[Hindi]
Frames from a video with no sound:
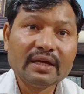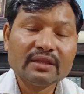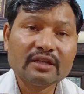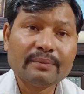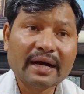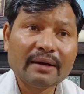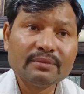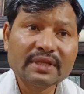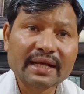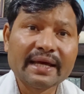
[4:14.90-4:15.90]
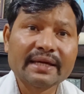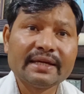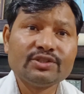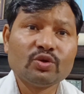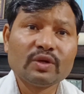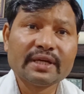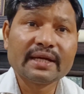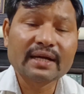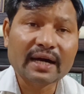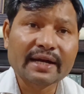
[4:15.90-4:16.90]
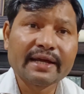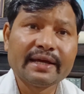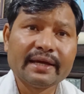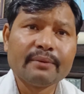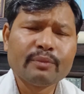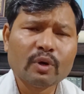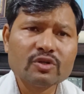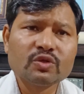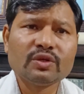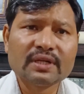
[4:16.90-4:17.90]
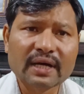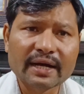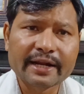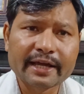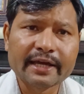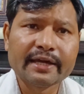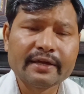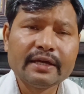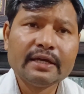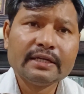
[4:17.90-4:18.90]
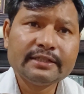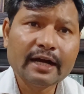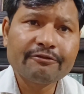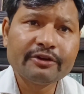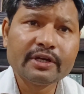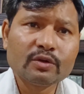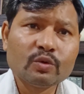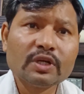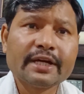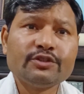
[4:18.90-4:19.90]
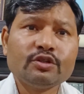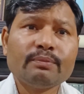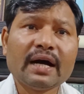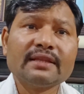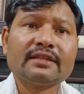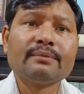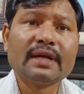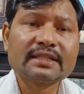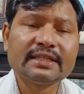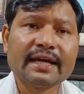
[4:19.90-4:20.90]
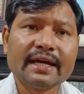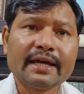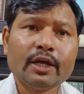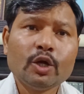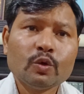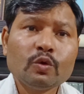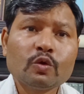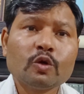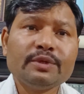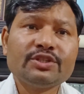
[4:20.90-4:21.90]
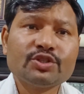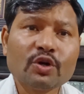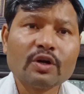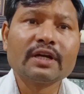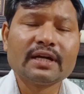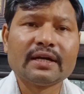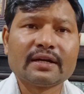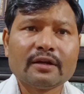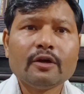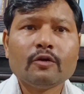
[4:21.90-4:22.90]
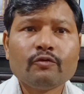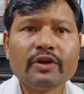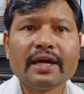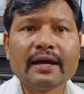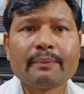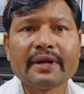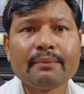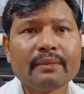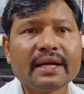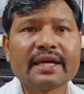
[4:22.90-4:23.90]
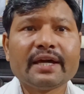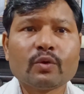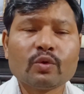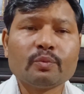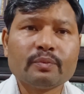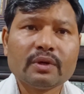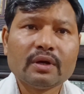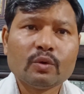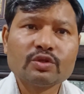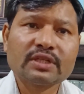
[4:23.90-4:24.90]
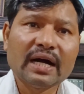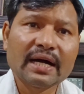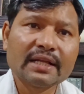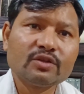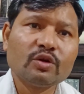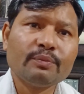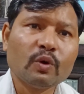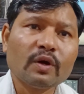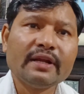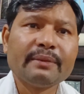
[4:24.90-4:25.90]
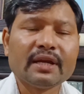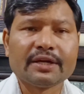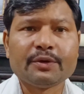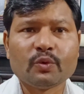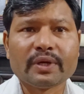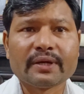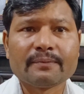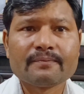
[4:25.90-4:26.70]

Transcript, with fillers: तमाम तरह के जो उनके कार्य हैं बहुत जरूरी कार्य हैं या फिर उनके जो महानतम लक्ष्य हैं उनको भी छोड़कर वे अपने मन के अनुरूप उस आनंद को भोगने में लगे हुए हैं